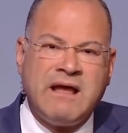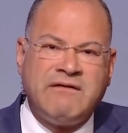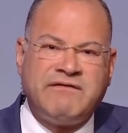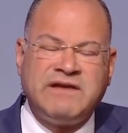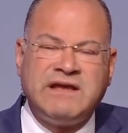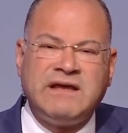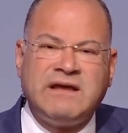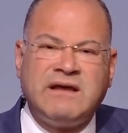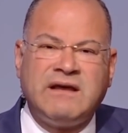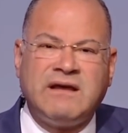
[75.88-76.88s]
في
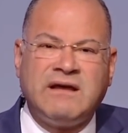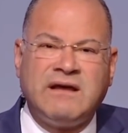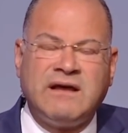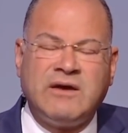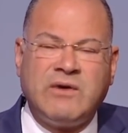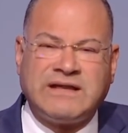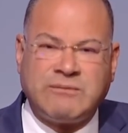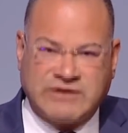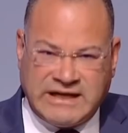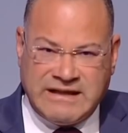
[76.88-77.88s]
آه، الولايات
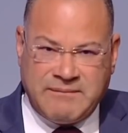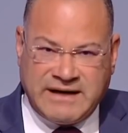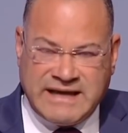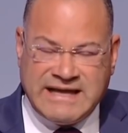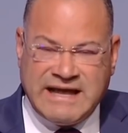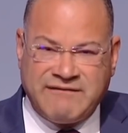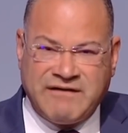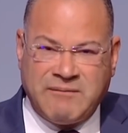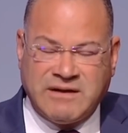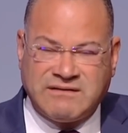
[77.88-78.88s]
المتحده الامريكيه في
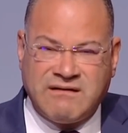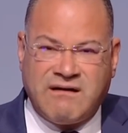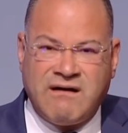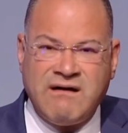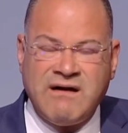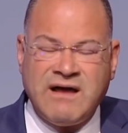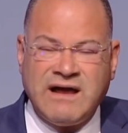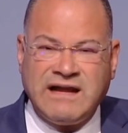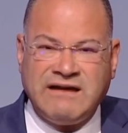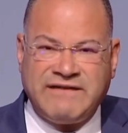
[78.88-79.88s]
المنطقه
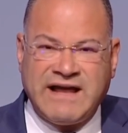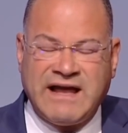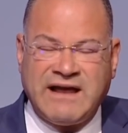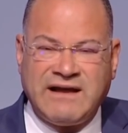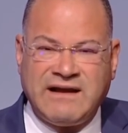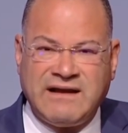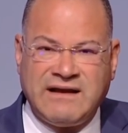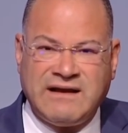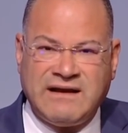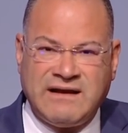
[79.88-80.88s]
اللي فيها الـ
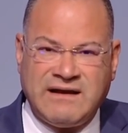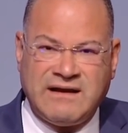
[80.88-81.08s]
الـ